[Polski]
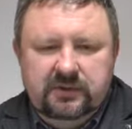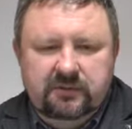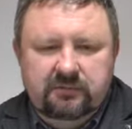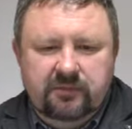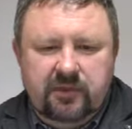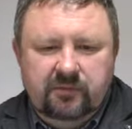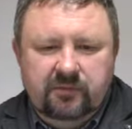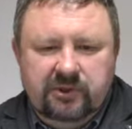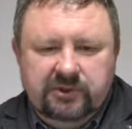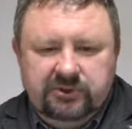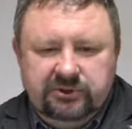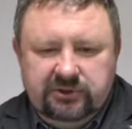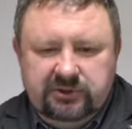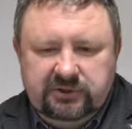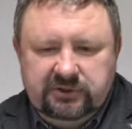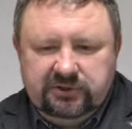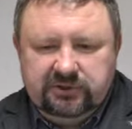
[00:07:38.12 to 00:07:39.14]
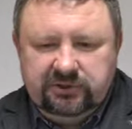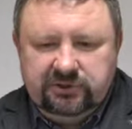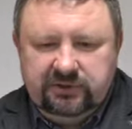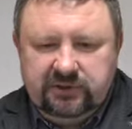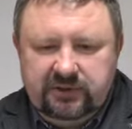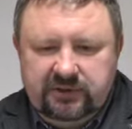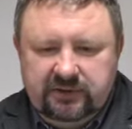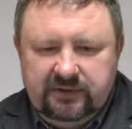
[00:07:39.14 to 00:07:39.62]
Mam nadzieję,
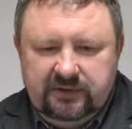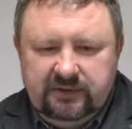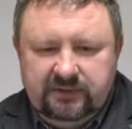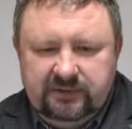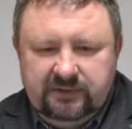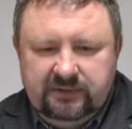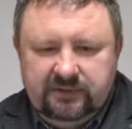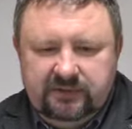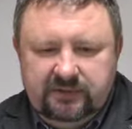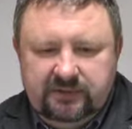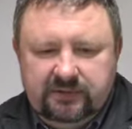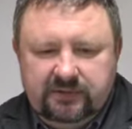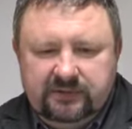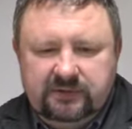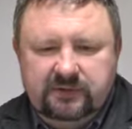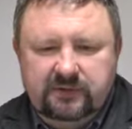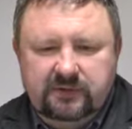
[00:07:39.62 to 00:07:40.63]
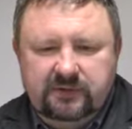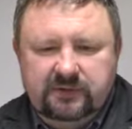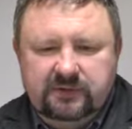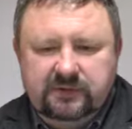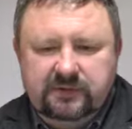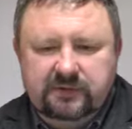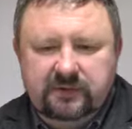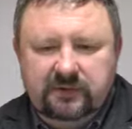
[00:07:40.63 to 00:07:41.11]
że e,
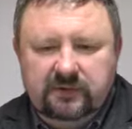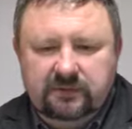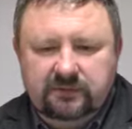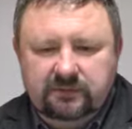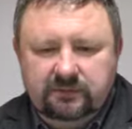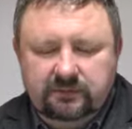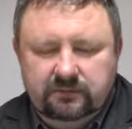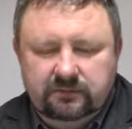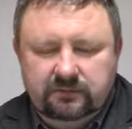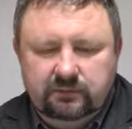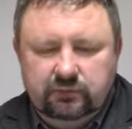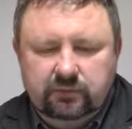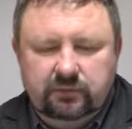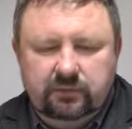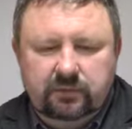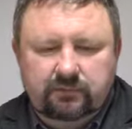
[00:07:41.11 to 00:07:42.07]
schronisko mm,